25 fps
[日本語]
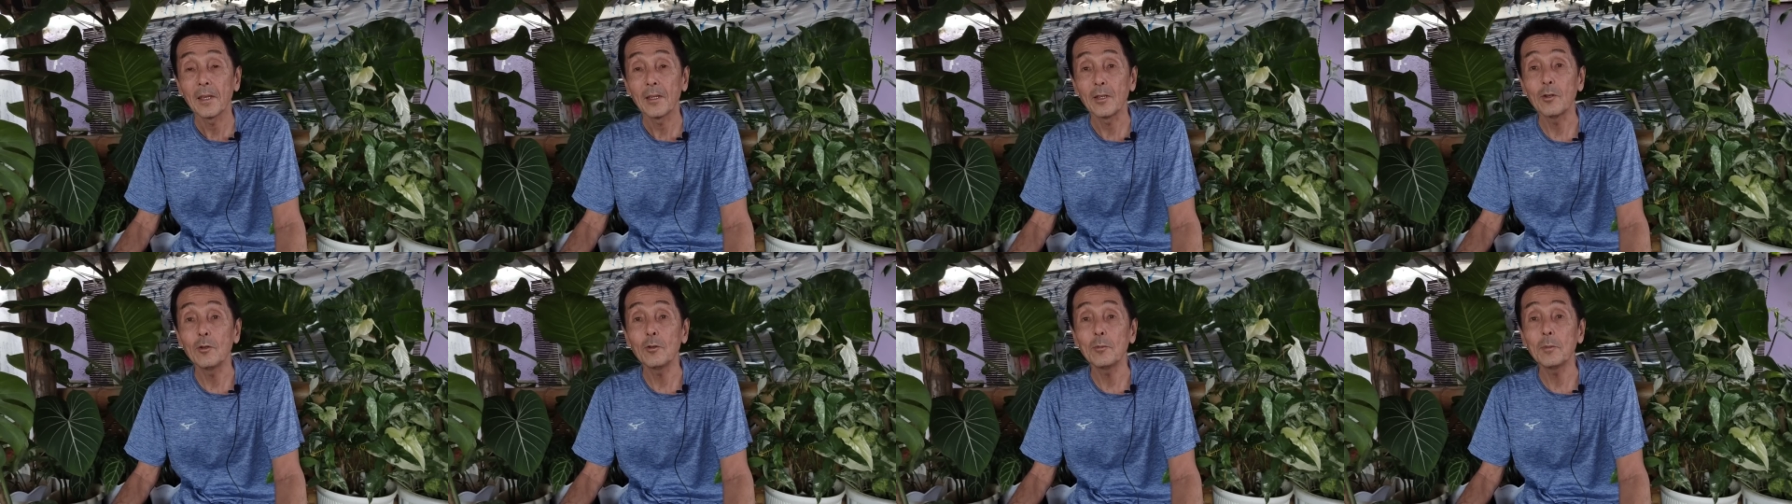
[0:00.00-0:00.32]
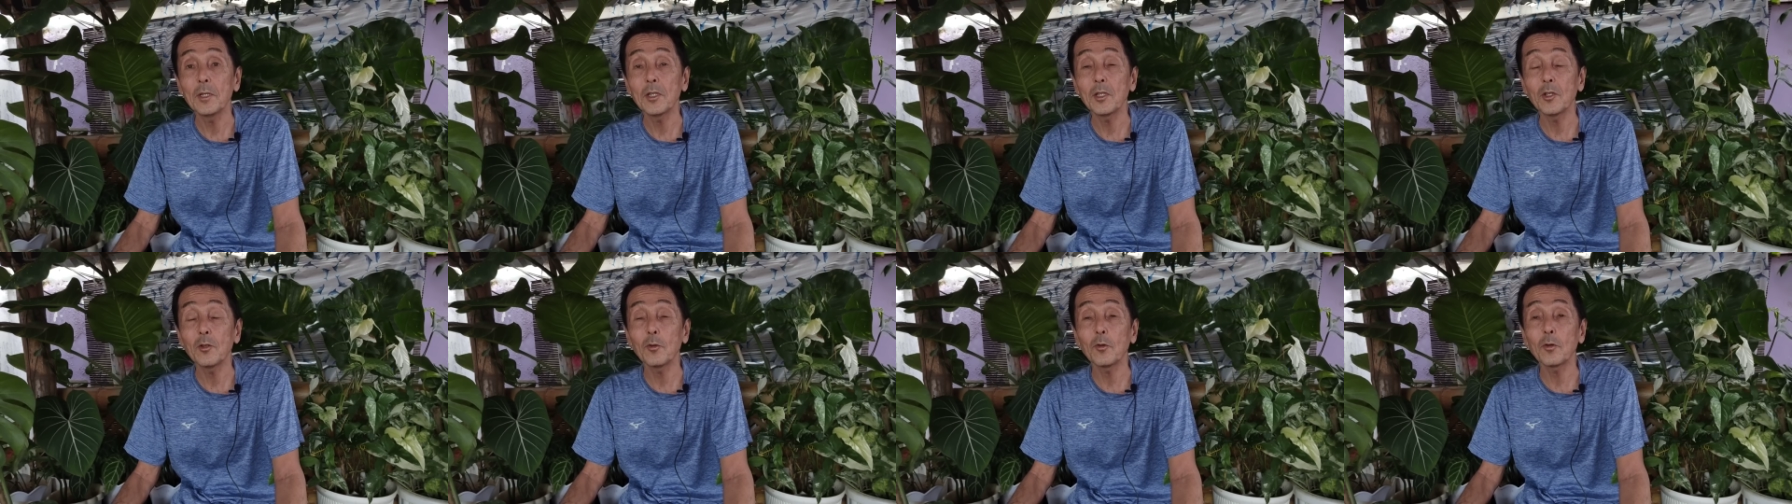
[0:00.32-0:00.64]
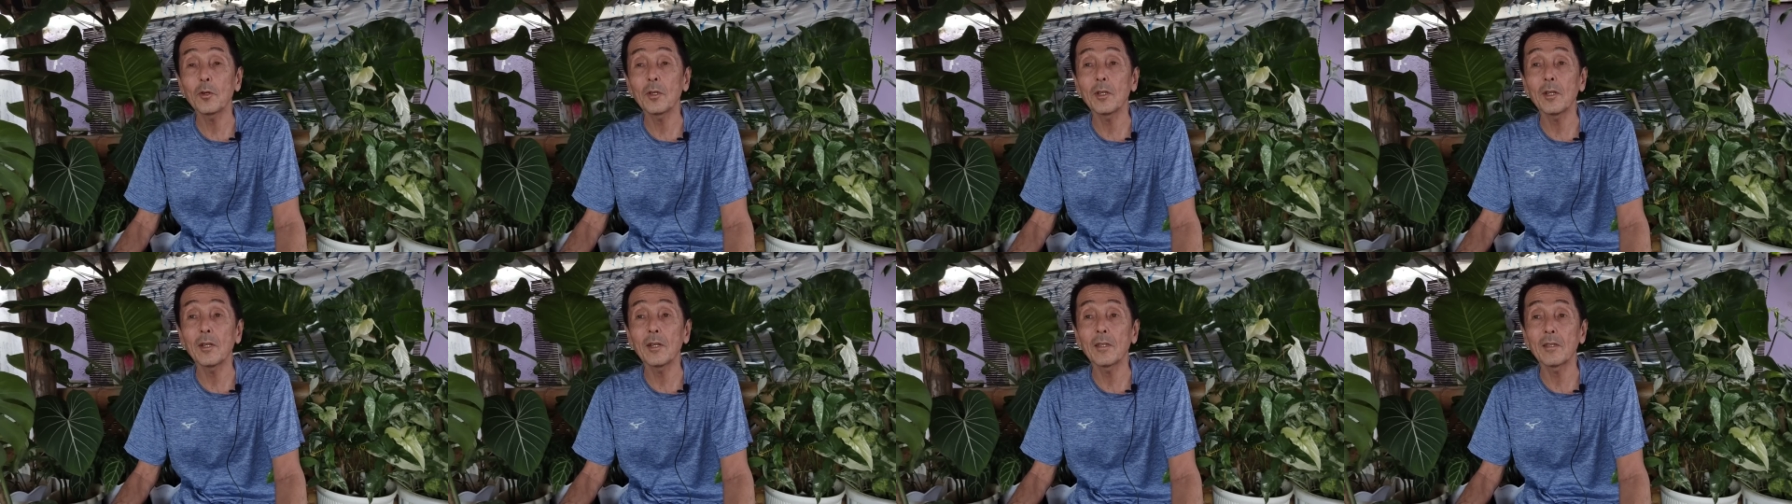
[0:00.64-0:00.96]
昼飯
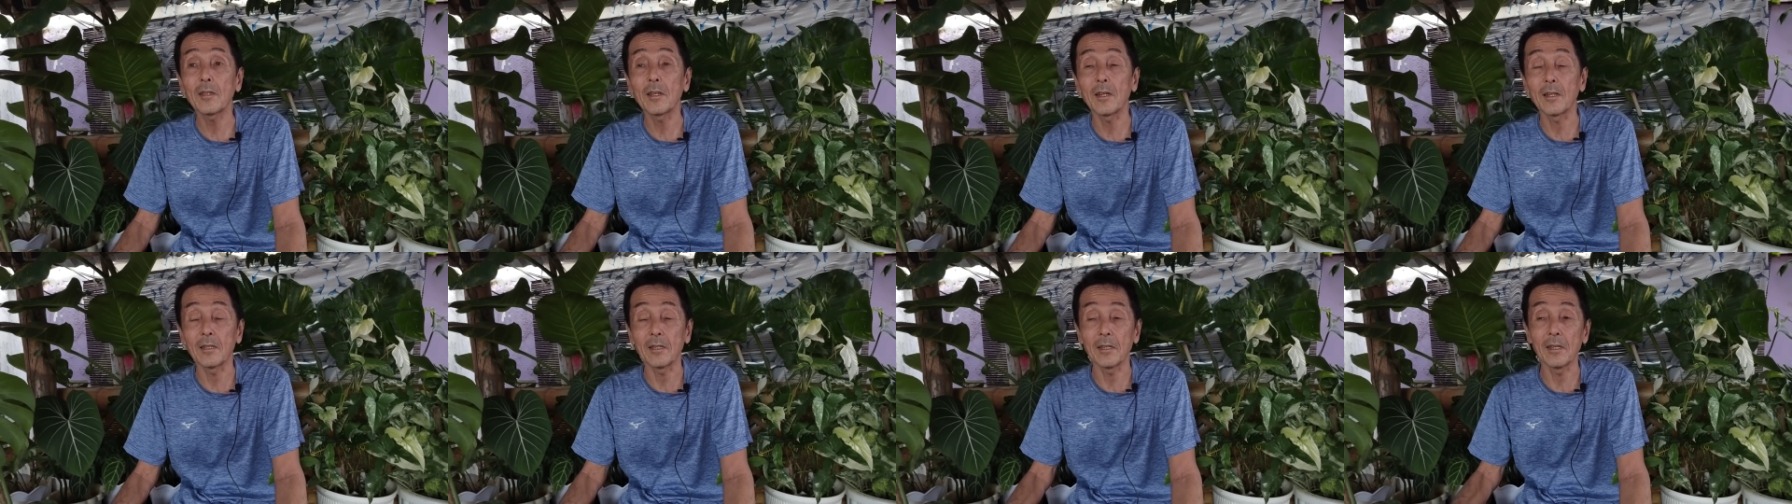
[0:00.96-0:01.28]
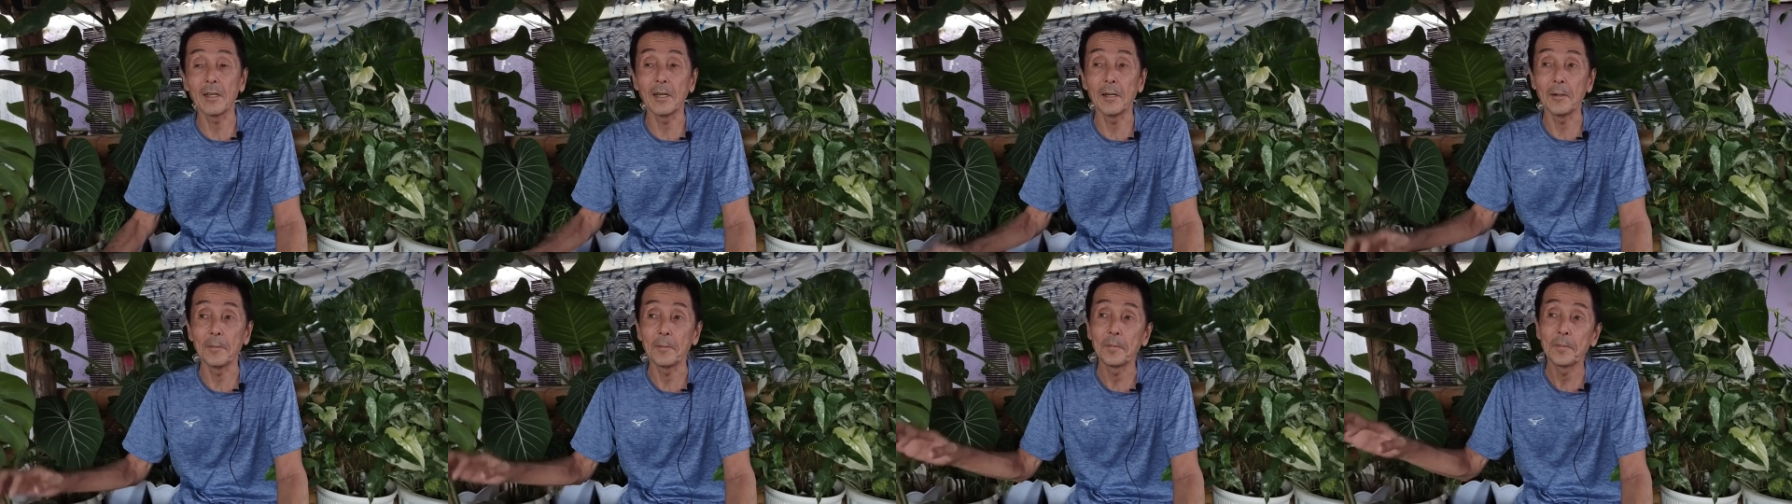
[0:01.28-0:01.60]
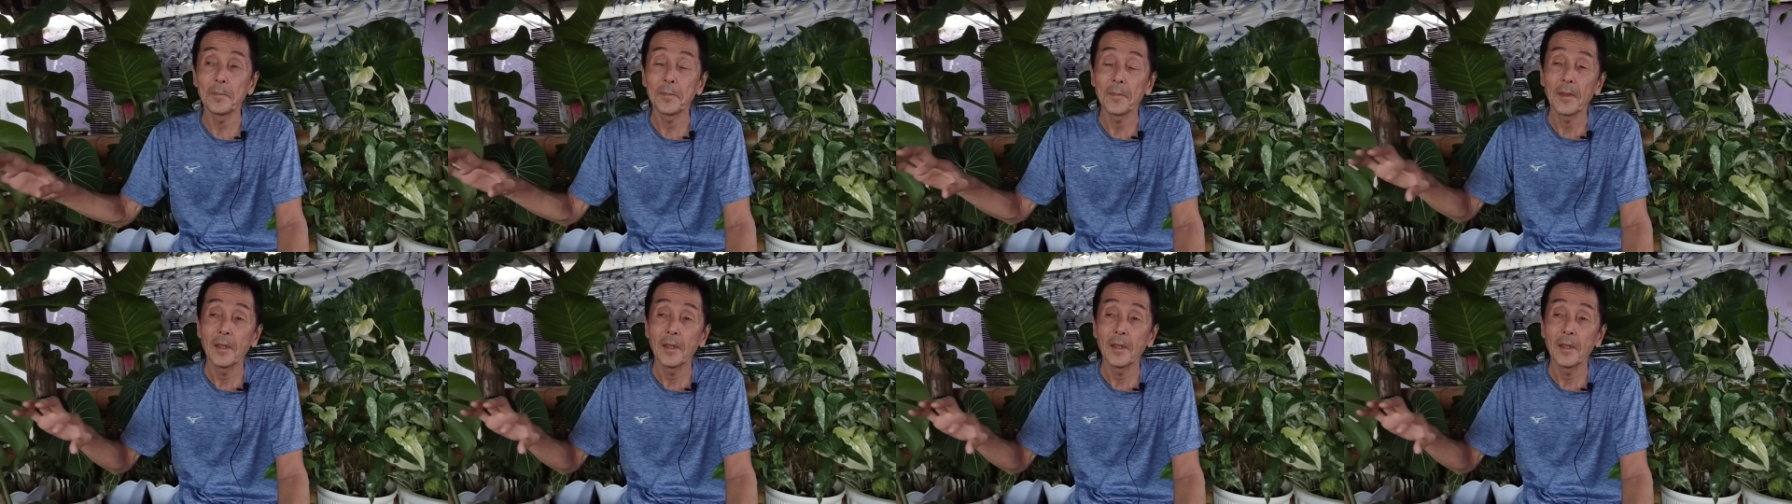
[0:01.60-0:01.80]
時だったんで、